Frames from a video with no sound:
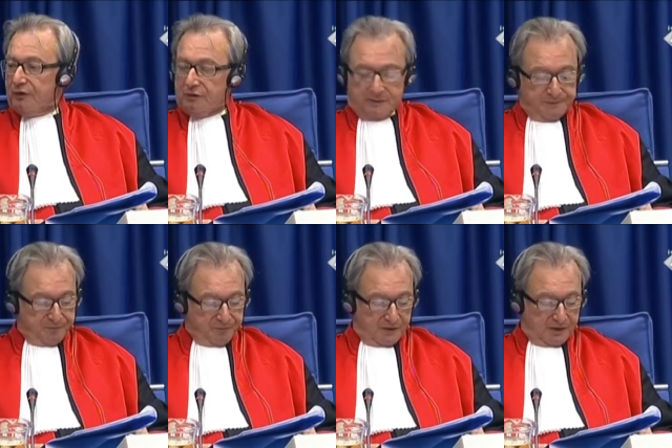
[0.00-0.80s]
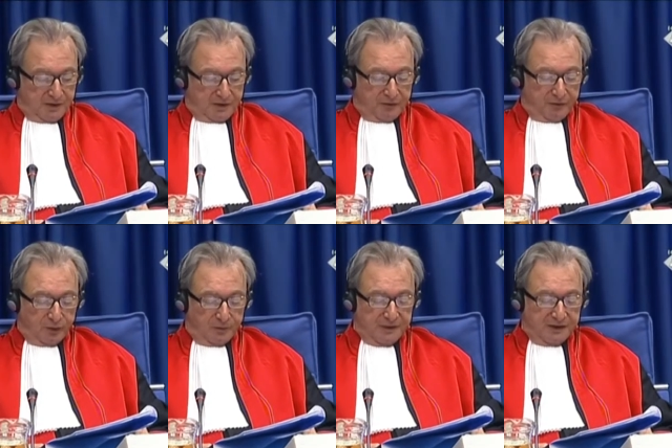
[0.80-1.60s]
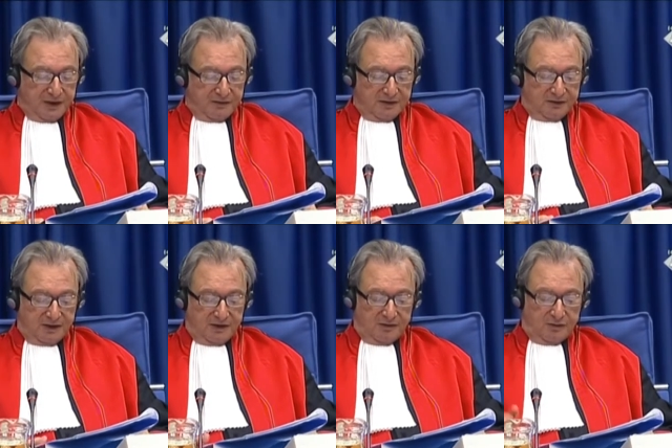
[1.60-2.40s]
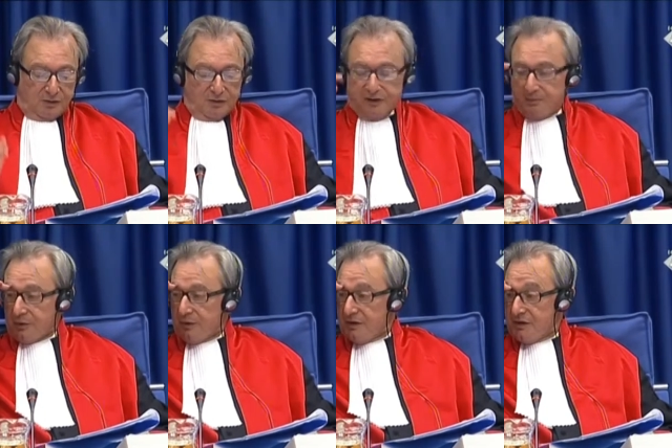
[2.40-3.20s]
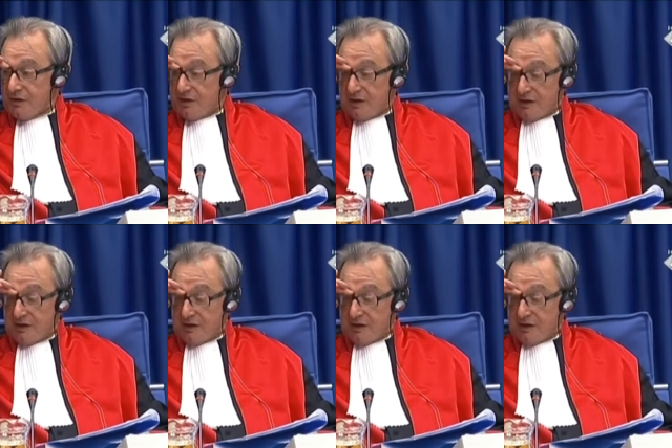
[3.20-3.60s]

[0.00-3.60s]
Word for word: de la population albanaise du Kosovo,